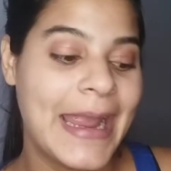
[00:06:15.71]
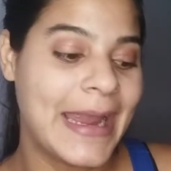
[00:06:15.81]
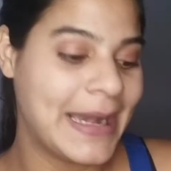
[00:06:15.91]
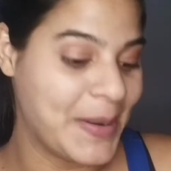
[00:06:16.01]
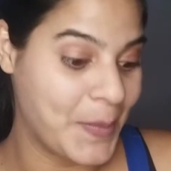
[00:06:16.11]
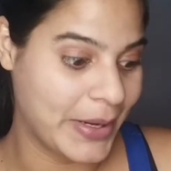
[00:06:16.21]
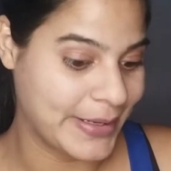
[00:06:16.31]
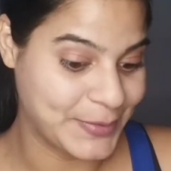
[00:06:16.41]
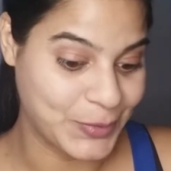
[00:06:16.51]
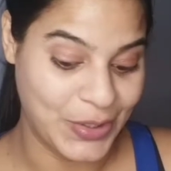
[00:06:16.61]
el
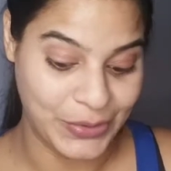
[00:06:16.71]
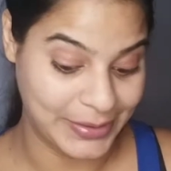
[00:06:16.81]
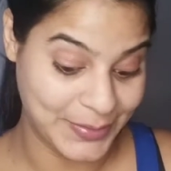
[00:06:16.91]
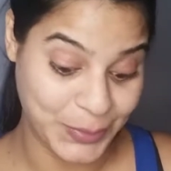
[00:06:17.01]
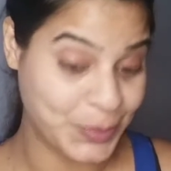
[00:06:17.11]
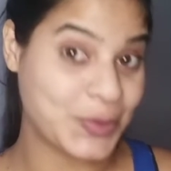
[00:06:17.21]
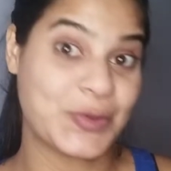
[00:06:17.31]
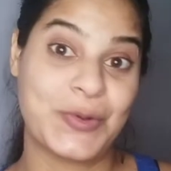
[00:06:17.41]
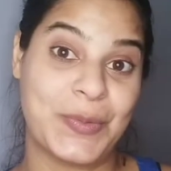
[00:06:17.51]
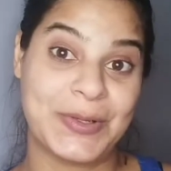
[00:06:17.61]
embarazo y ahorita estoy
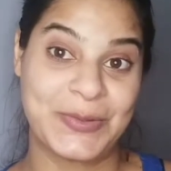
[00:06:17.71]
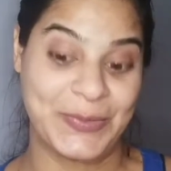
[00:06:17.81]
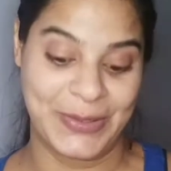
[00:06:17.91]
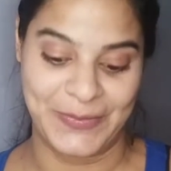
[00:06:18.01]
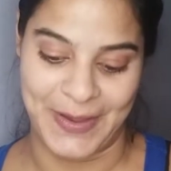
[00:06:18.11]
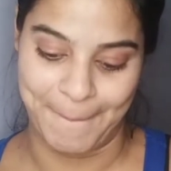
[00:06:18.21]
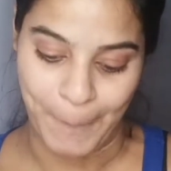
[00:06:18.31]
súper, súper bien.